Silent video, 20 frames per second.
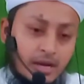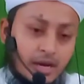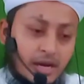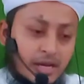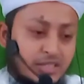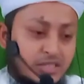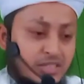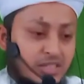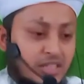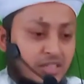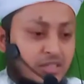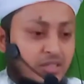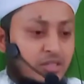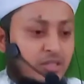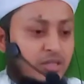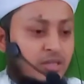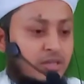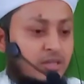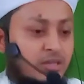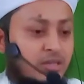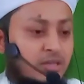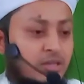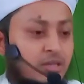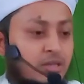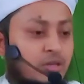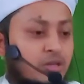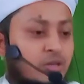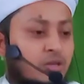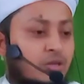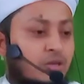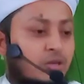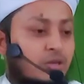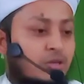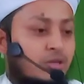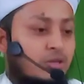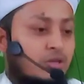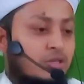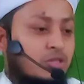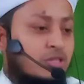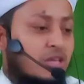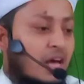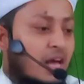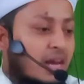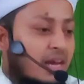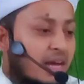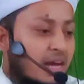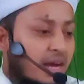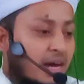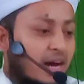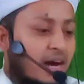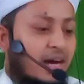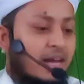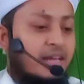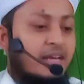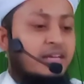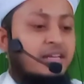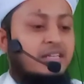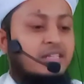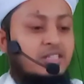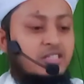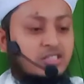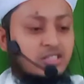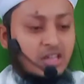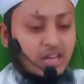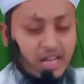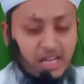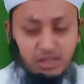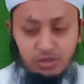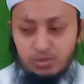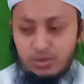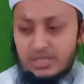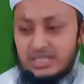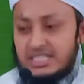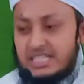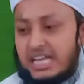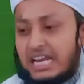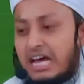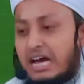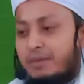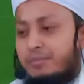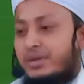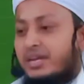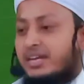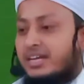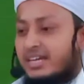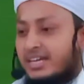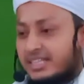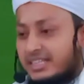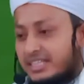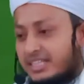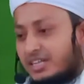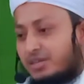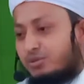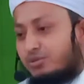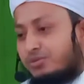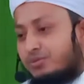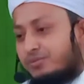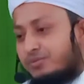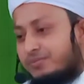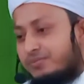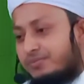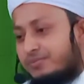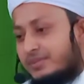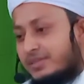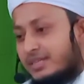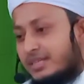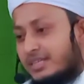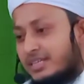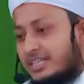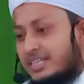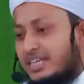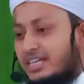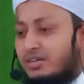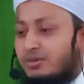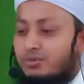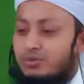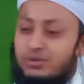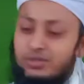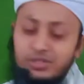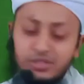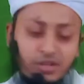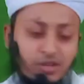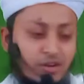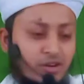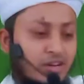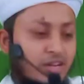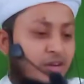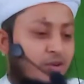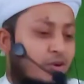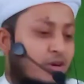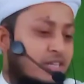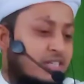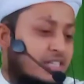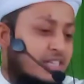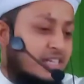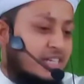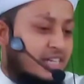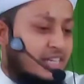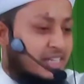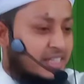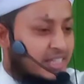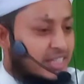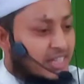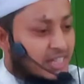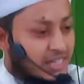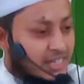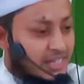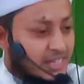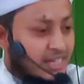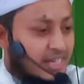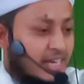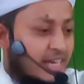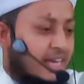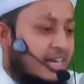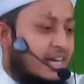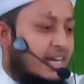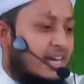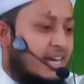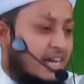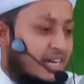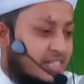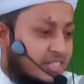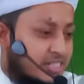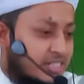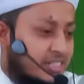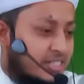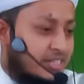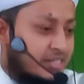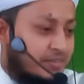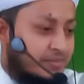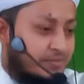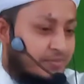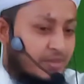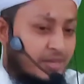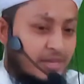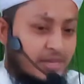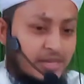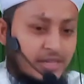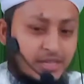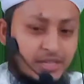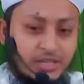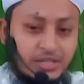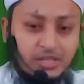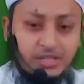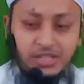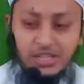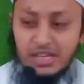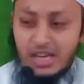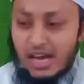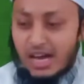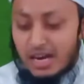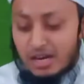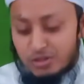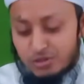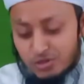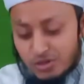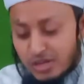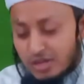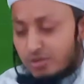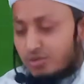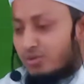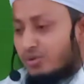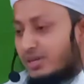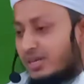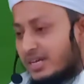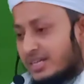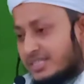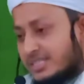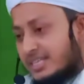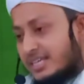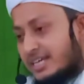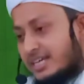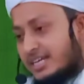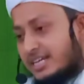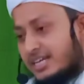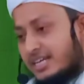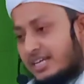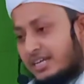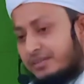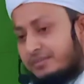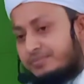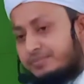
হজরত সালেহ সালাতামের ক্ষেত্রেও ঠিক ওই ধরনের অস্বীকৃতি এখানে আসছে সেই আলোচনাগুলোই আজকে এখানে